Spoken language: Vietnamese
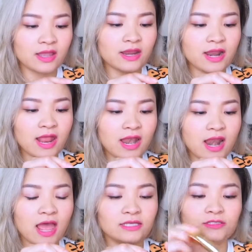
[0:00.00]
Cái này
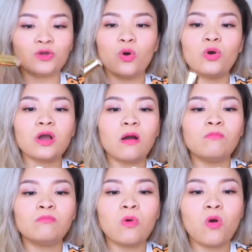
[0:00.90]
là số
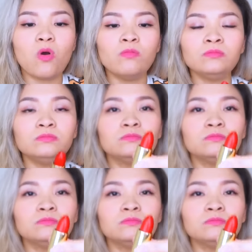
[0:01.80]
04.